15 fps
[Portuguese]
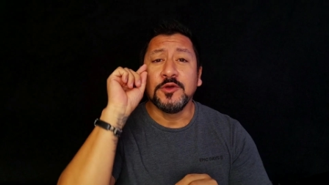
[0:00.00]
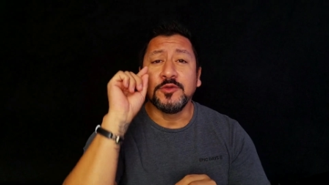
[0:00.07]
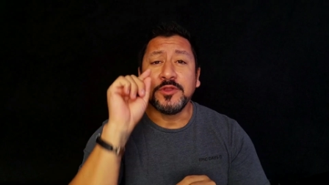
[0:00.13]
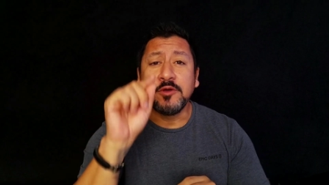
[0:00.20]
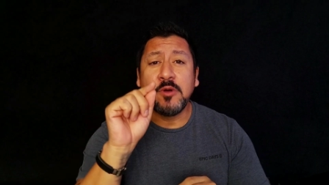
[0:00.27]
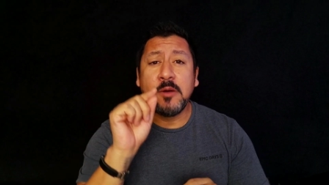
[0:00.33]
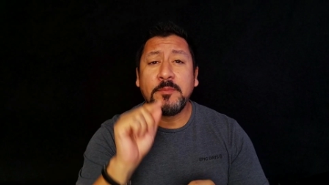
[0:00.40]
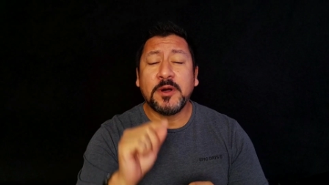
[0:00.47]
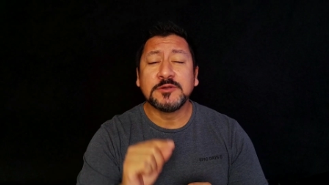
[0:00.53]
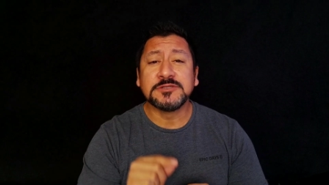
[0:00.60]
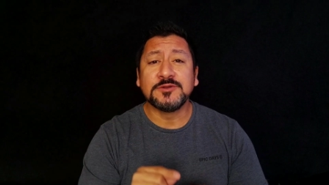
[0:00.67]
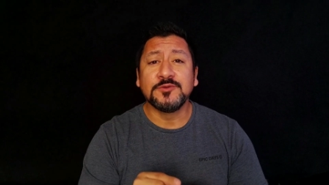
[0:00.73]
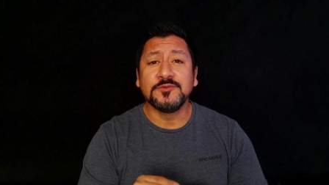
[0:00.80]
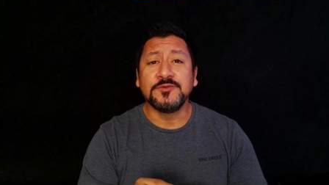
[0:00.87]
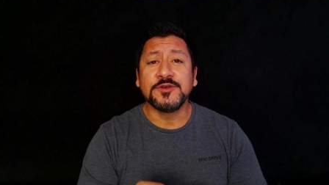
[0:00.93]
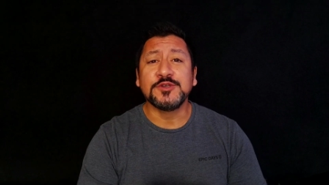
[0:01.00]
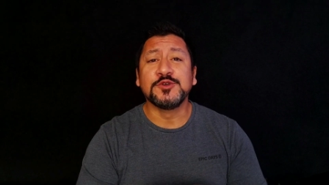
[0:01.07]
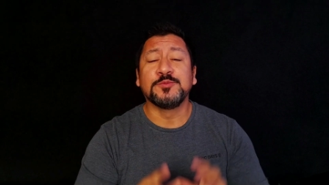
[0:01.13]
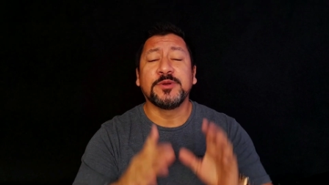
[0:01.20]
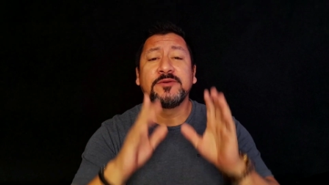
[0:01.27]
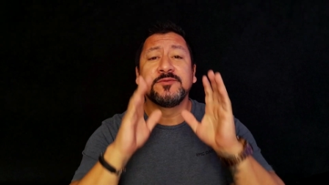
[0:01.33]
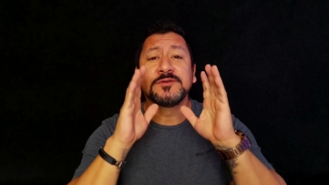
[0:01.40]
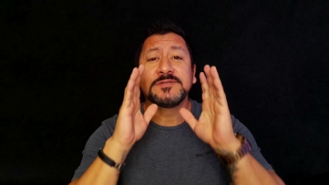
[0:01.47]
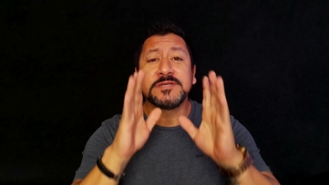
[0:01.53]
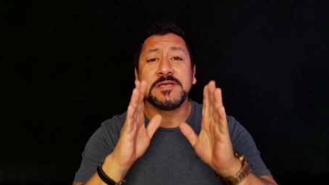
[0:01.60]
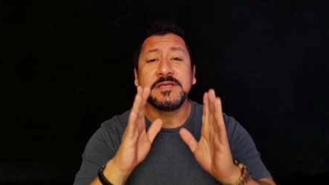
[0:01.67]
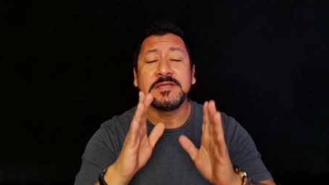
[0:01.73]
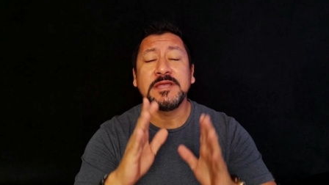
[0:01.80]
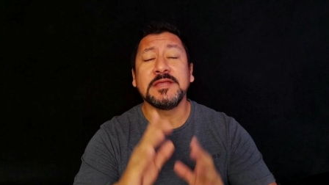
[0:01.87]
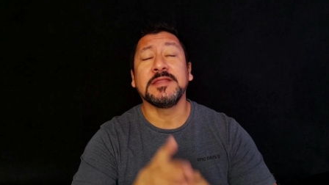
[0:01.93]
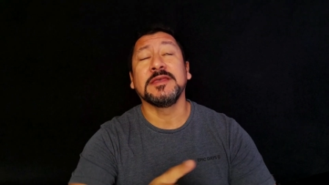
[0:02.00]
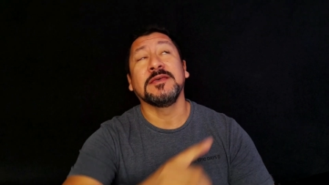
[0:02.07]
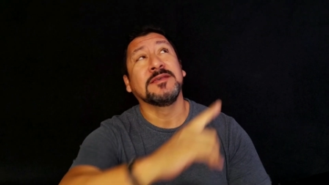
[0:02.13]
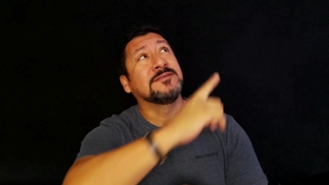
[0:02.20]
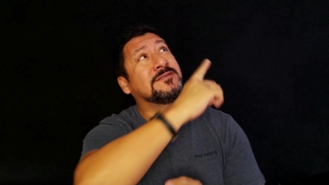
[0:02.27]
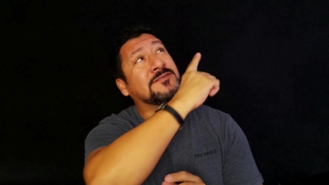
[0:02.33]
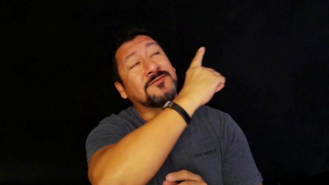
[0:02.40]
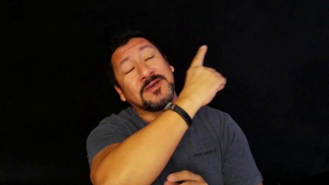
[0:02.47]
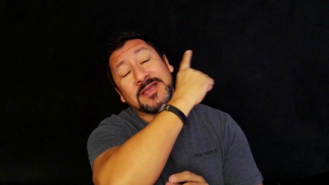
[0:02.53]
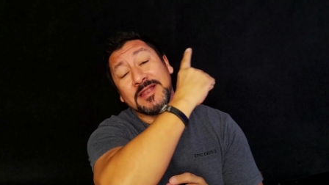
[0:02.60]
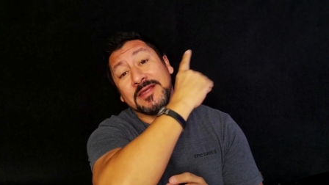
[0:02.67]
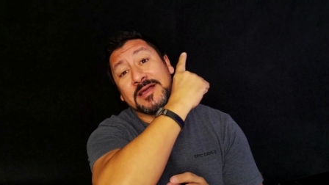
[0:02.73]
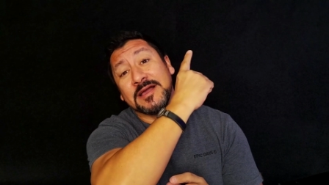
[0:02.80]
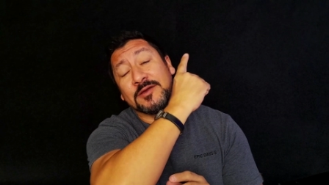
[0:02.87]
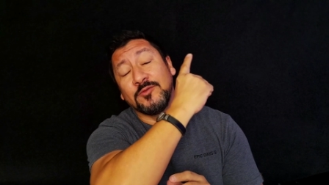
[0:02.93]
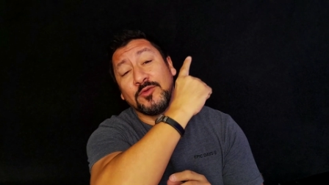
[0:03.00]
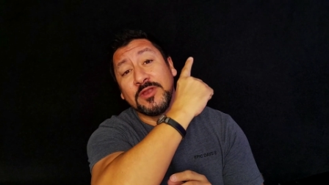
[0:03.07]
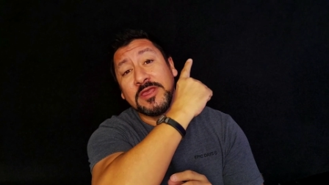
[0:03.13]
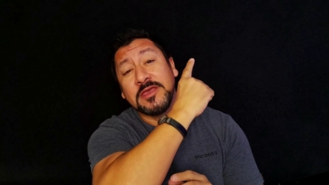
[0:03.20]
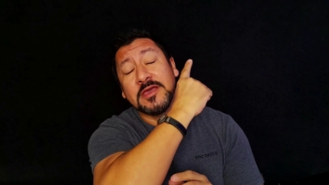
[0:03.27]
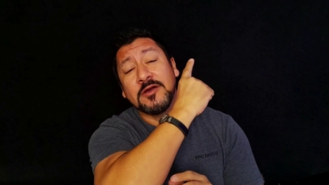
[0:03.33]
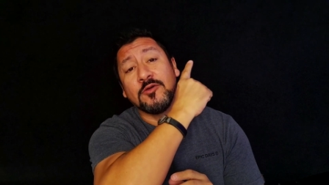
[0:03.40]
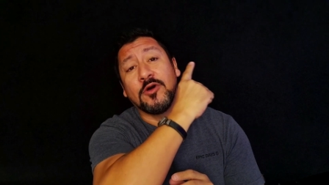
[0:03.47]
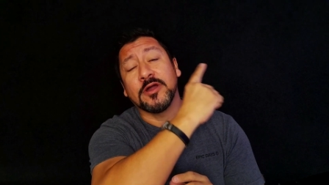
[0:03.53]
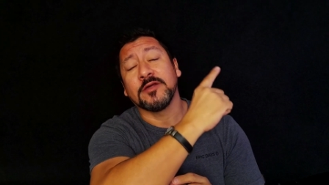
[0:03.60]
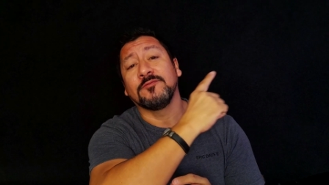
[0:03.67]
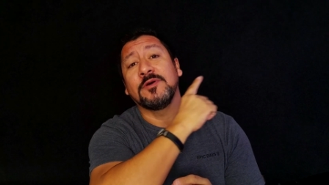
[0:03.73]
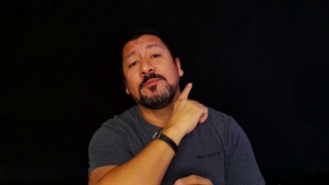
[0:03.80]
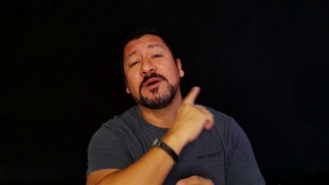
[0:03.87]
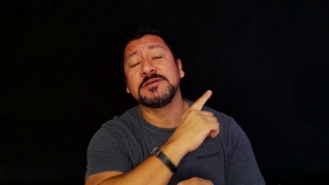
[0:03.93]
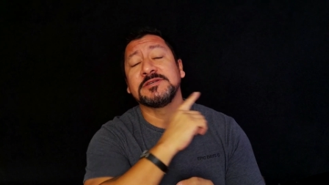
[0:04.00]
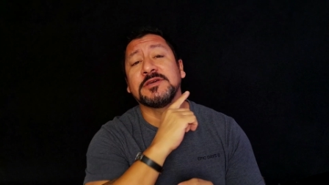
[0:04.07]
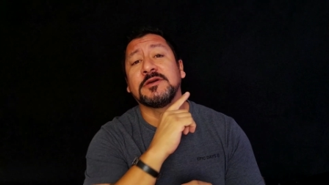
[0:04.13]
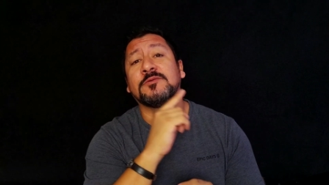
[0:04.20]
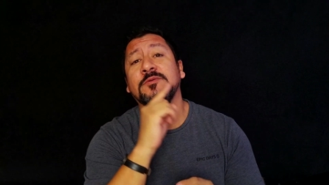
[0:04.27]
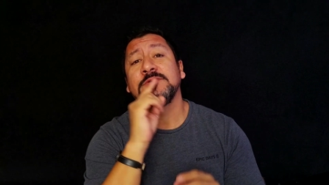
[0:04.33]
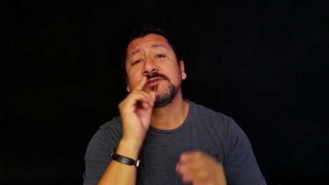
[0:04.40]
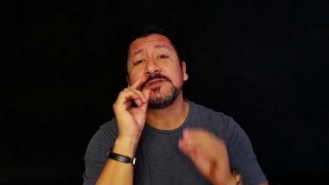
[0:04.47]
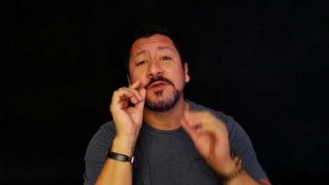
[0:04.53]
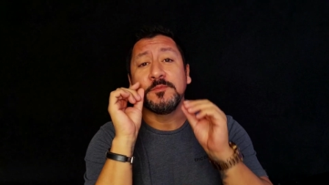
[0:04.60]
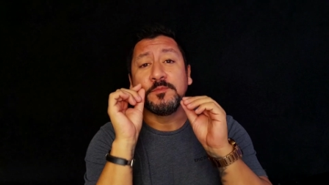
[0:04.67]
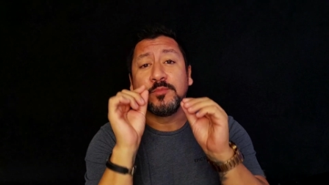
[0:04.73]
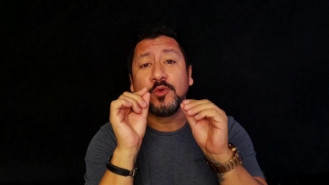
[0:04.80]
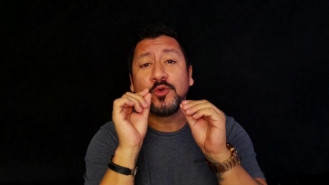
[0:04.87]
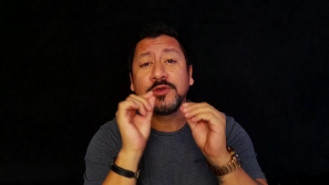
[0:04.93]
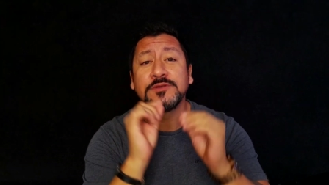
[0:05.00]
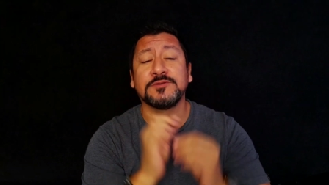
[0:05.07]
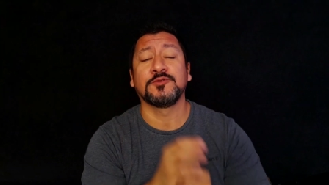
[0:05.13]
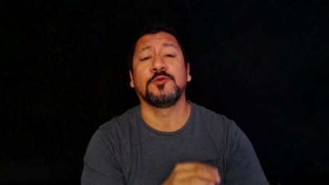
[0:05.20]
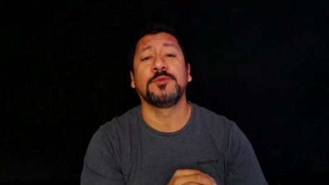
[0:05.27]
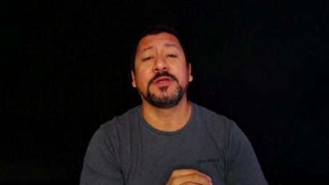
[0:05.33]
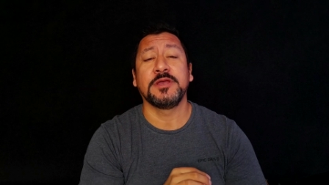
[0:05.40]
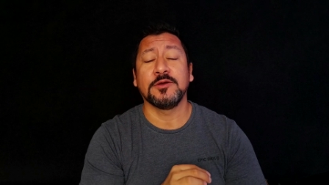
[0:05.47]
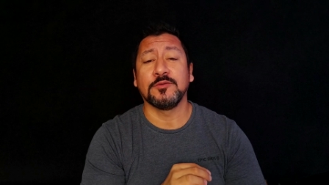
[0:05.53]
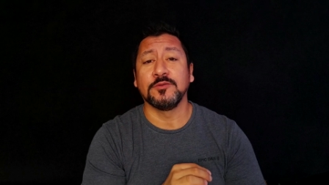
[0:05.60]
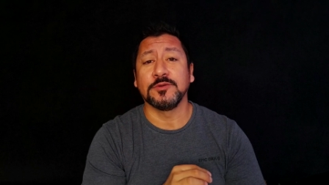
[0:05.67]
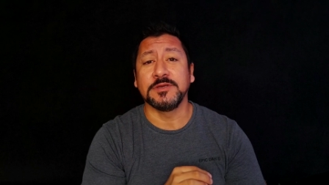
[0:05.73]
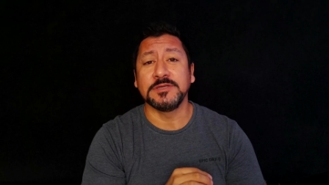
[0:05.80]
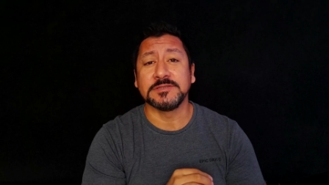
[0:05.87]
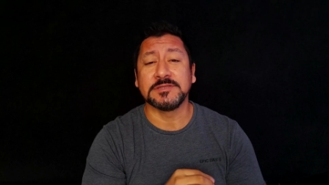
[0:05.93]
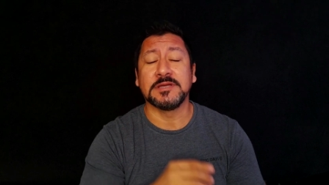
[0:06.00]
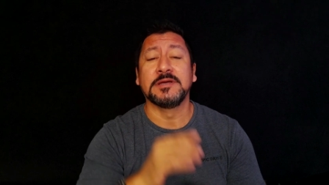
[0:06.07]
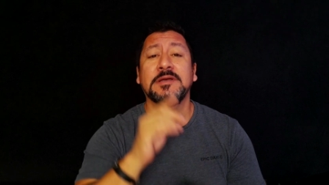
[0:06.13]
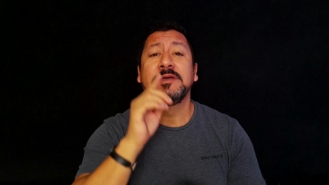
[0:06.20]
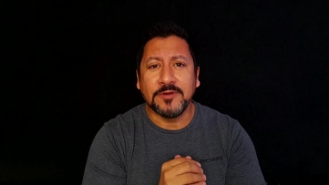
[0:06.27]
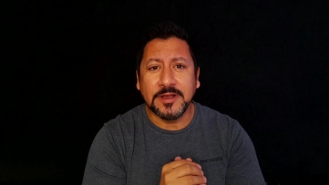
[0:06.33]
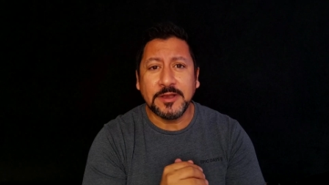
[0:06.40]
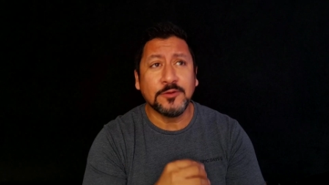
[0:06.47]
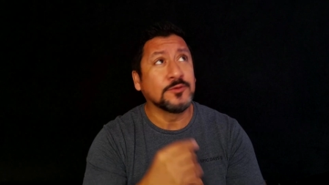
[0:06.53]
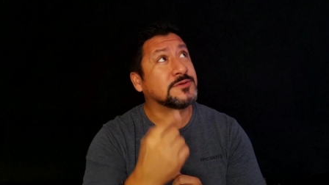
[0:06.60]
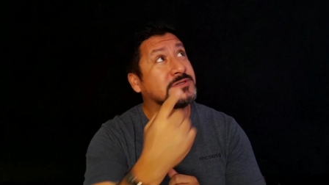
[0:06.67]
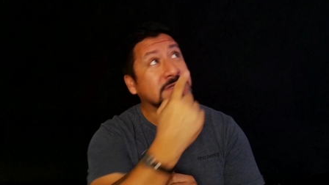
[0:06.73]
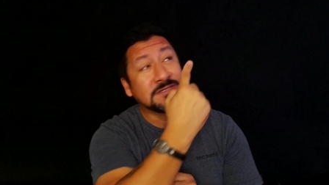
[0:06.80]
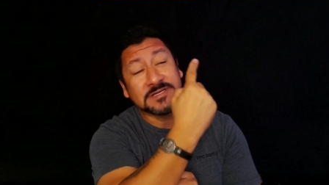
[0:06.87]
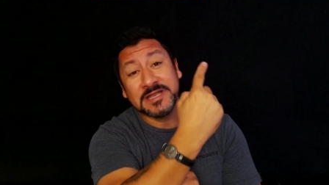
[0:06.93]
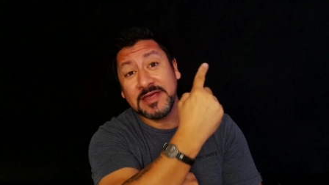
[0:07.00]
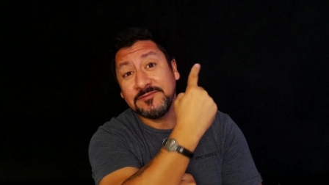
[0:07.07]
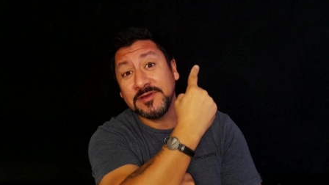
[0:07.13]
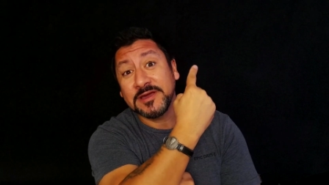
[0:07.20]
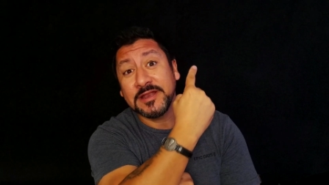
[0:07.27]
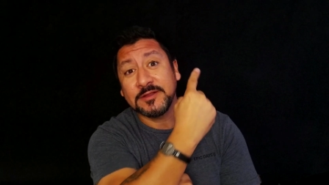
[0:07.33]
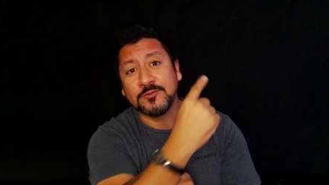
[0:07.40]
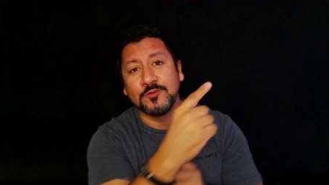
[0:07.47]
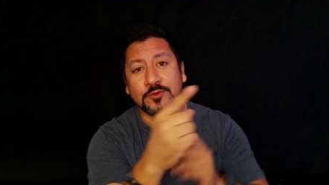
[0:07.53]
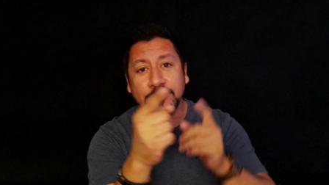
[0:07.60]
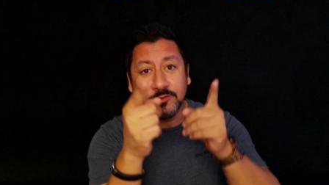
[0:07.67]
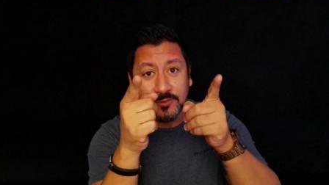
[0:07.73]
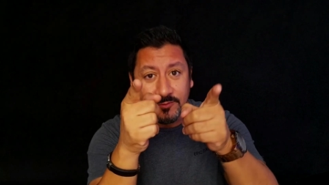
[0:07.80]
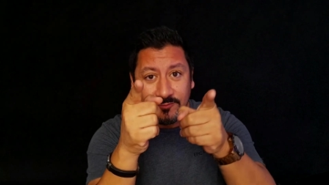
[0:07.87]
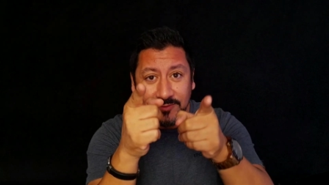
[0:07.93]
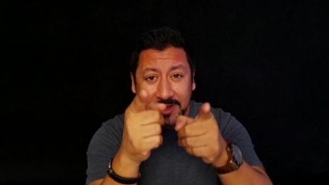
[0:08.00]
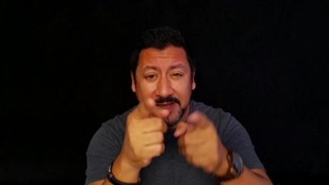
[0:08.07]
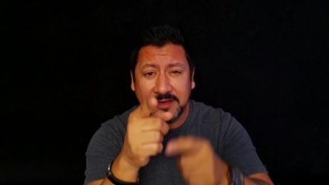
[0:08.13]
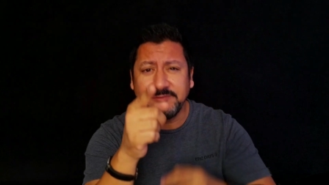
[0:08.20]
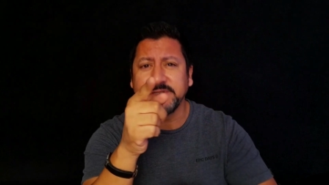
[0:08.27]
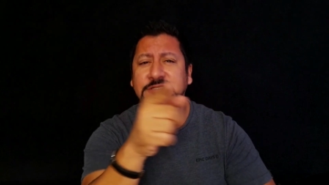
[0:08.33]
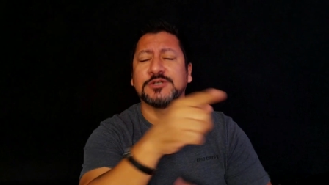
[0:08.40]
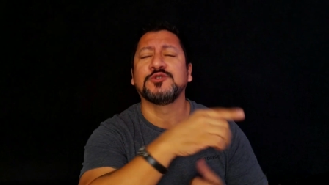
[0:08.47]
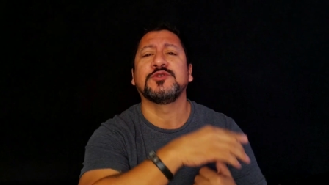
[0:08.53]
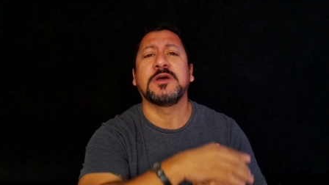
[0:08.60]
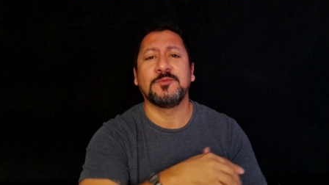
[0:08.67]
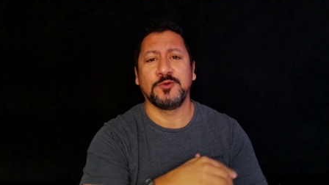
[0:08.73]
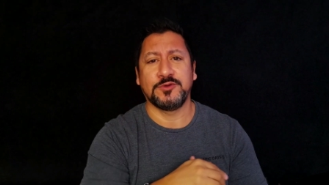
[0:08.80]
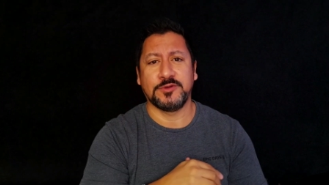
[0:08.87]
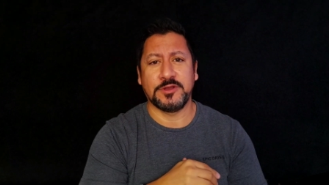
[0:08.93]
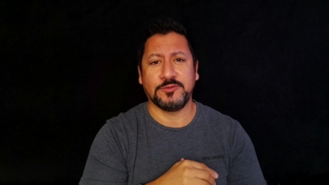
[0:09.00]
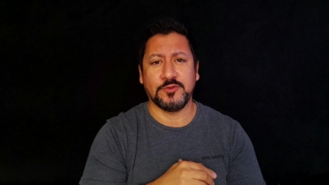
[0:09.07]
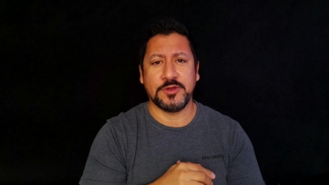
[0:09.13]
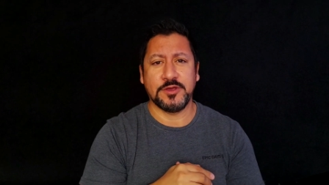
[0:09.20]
Eu dei uma pausa no vídeo para você entender. Você vai clicar no link agora, vai baixar um e-book sobre Reconquista. Valeu? Se inscreve, é gratuito. Vai lá, vai te ajudar muito na tua